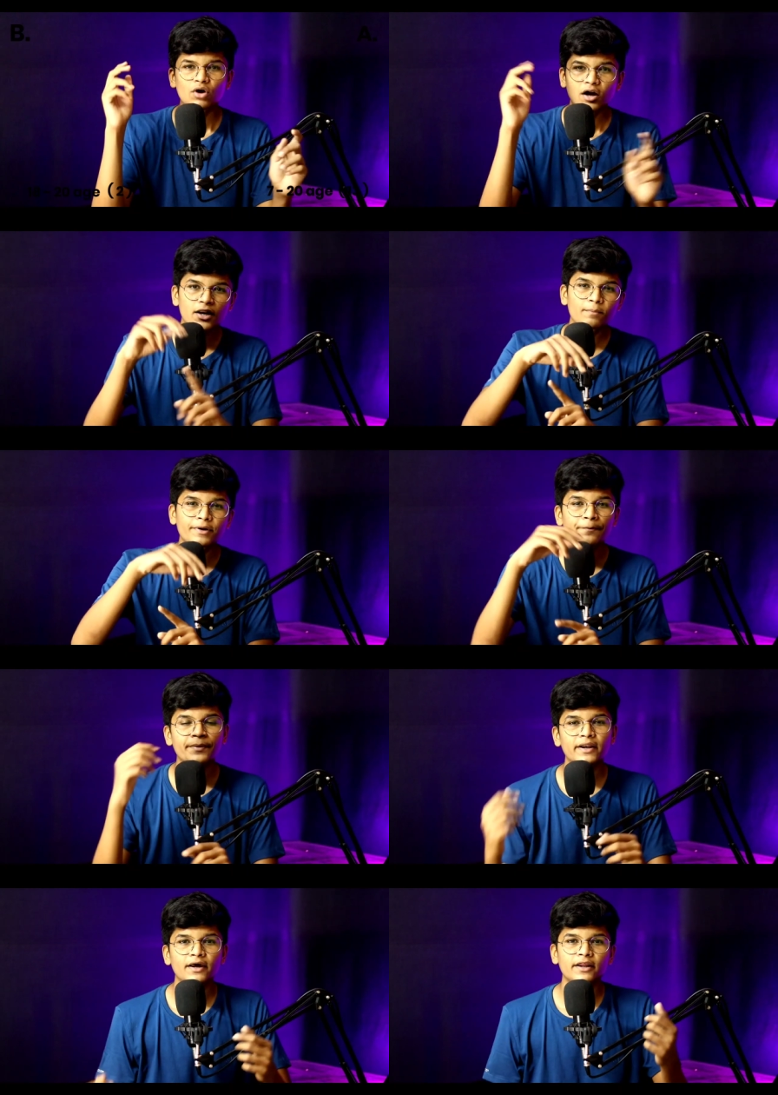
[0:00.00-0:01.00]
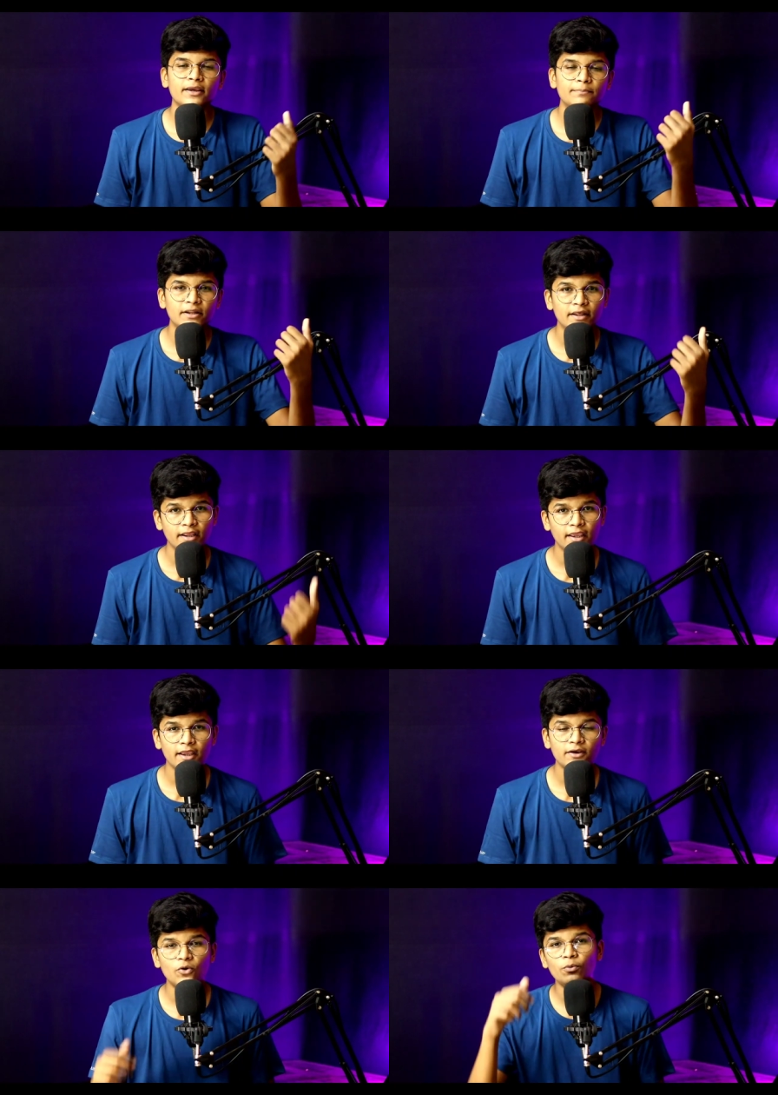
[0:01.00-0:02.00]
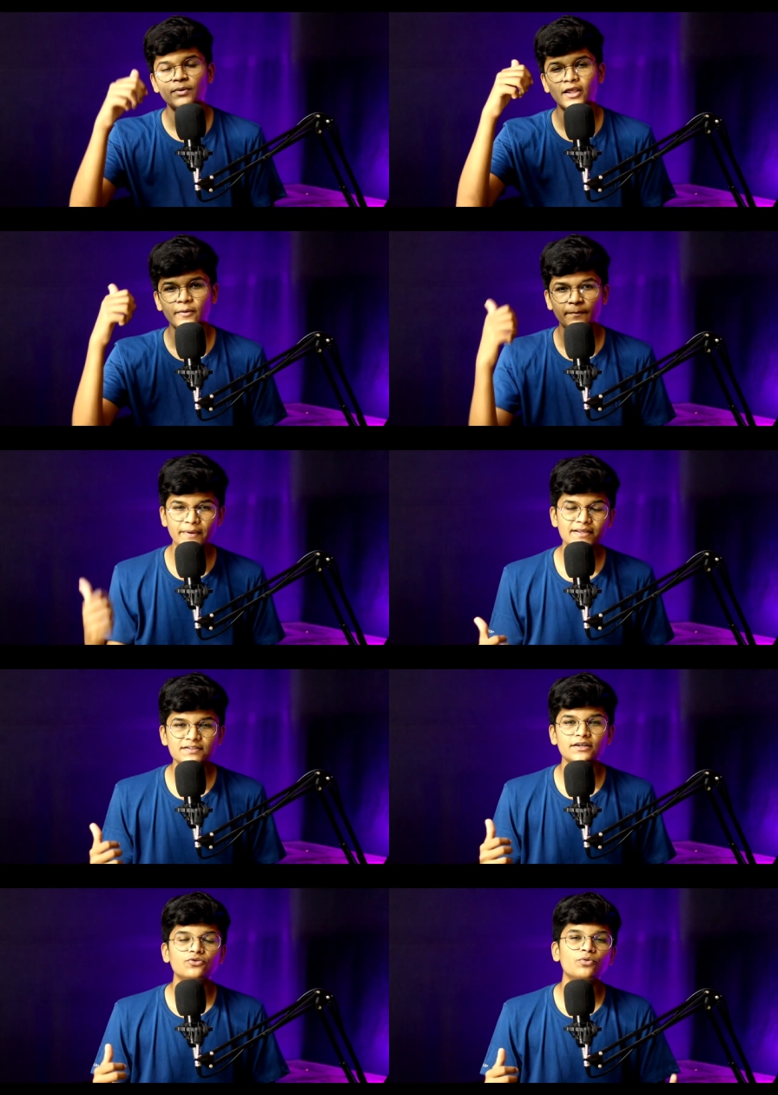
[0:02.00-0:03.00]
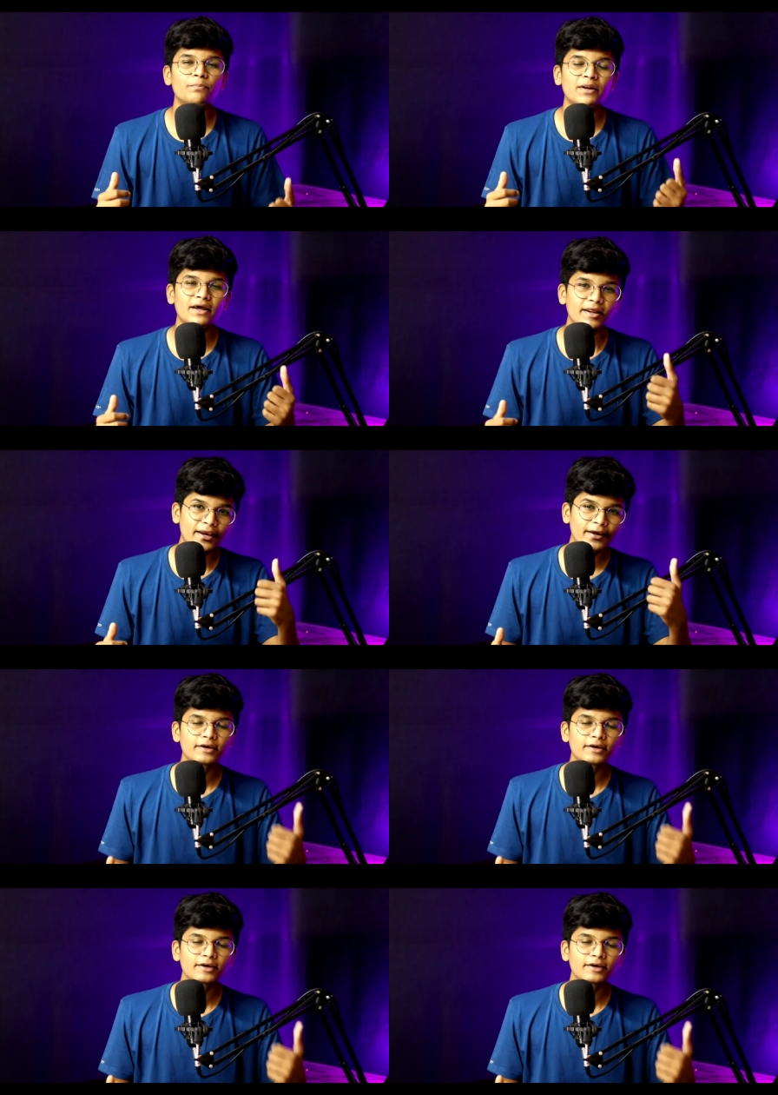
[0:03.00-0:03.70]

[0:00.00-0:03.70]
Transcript: तो अगर हम कंपेयर करेंगे प्लेयर ए को प्लेयर बी से तो प्लेयर ए